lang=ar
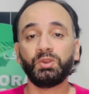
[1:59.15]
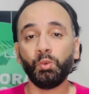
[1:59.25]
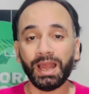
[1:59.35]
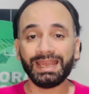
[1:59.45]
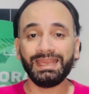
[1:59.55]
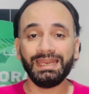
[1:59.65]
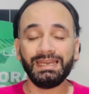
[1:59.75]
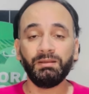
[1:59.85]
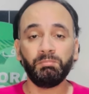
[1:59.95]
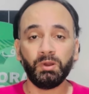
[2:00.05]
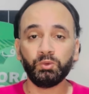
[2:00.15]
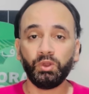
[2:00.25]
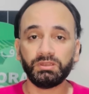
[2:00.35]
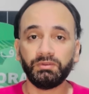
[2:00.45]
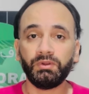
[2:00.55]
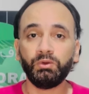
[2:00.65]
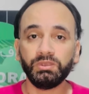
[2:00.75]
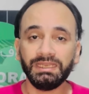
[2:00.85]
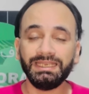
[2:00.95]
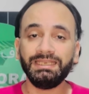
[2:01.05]
واجل موضوع
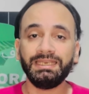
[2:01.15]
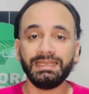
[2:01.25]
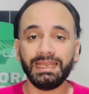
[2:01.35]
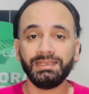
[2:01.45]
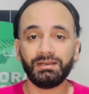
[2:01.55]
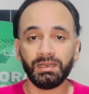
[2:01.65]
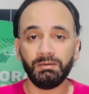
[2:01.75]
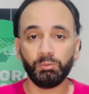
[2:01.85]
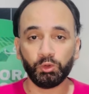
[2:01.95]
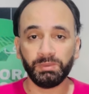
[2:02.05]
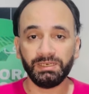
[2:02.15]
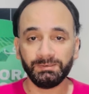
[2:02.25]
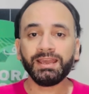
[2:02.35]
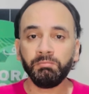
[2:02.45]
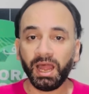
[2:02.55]
التفاوض ليناير المقبل اخر